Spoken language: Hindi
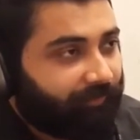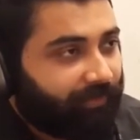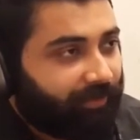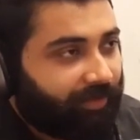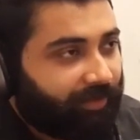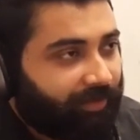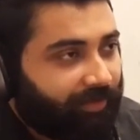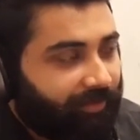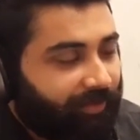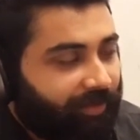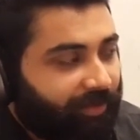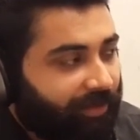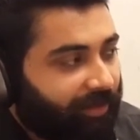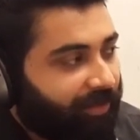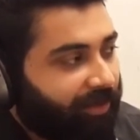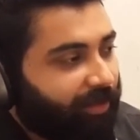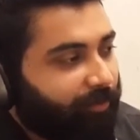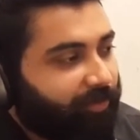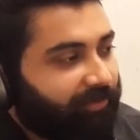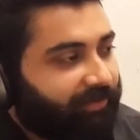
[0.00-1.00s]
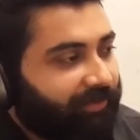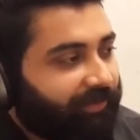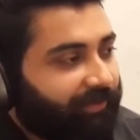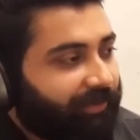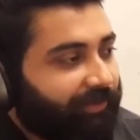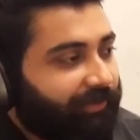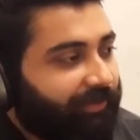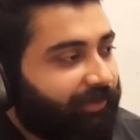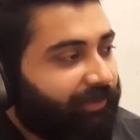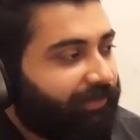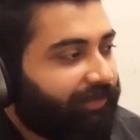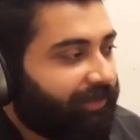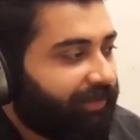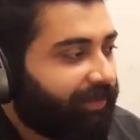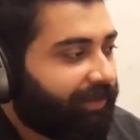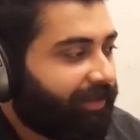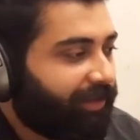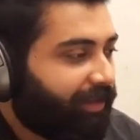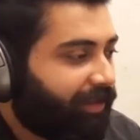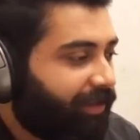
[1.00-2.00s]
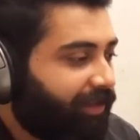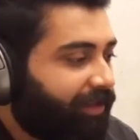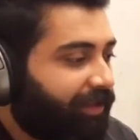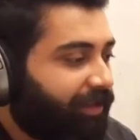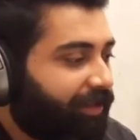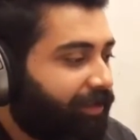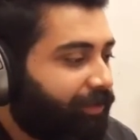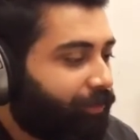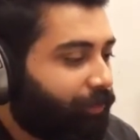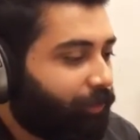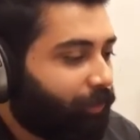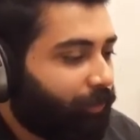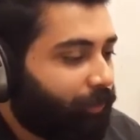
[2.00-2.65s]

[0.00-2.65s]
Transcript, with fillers: ठीक है अगर आप इसके साथ सिंसियर नहीं है तो